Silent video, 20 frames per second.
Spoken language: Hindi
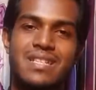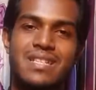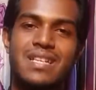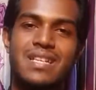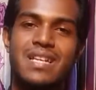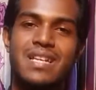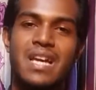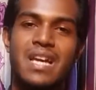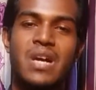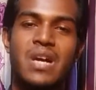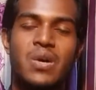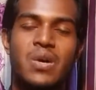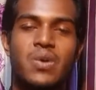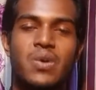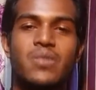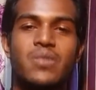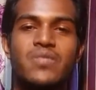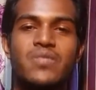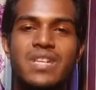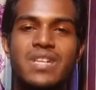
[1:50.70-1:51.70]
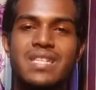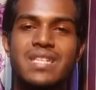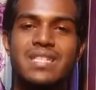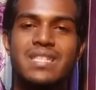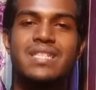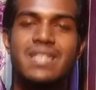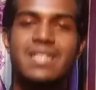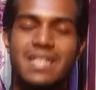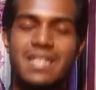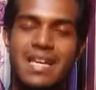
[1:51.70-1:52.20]
है वो बीस
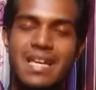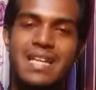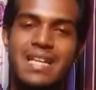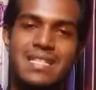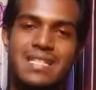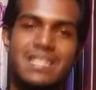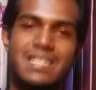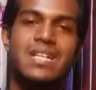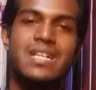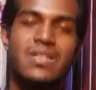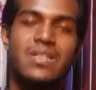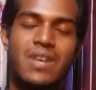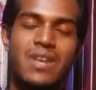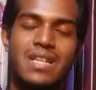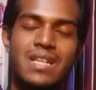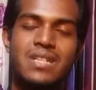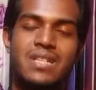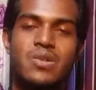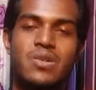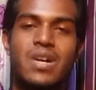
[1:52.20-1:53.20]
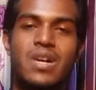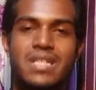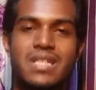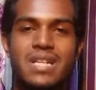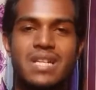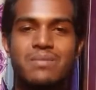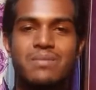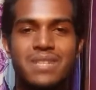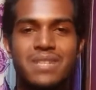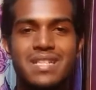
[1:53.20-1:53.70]
एक जनवरी
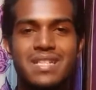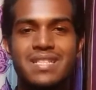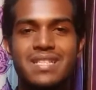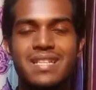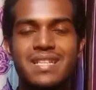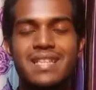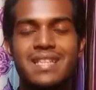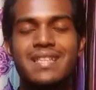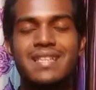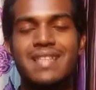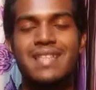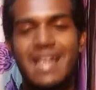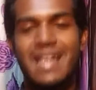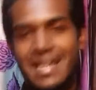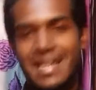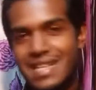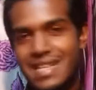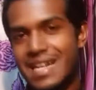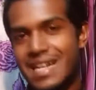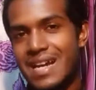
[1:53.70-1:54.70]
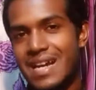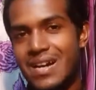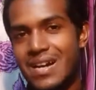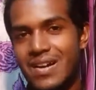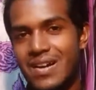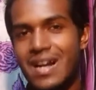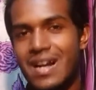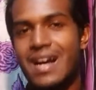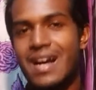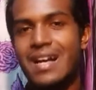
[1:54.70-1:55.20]
2020 से नहीं देना
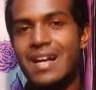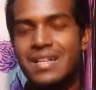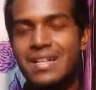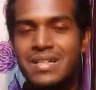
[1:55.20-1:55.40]
होगा